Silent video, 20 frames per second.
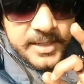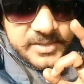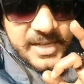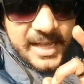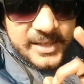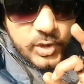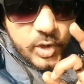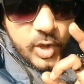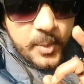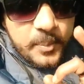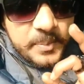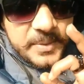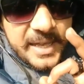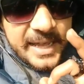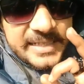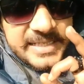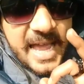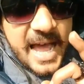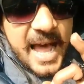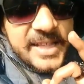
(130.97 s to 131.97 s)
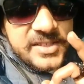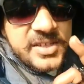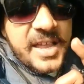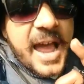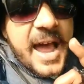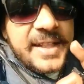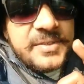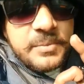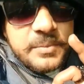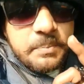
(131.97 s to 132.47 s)
साथियों एजाज
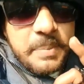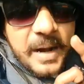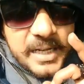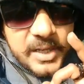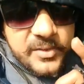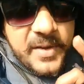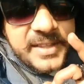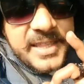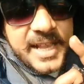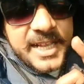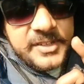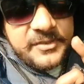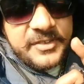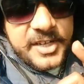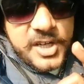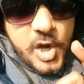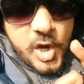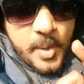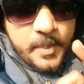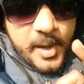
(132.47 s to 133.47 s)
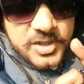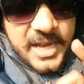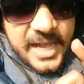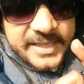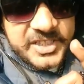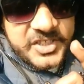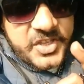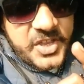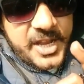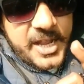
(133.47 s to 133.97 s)
खान भड़वे तक इस वीडियो को
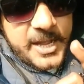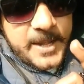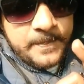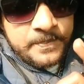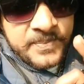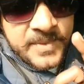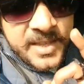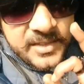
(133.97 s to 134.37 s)
पहुंचा दीजिएगा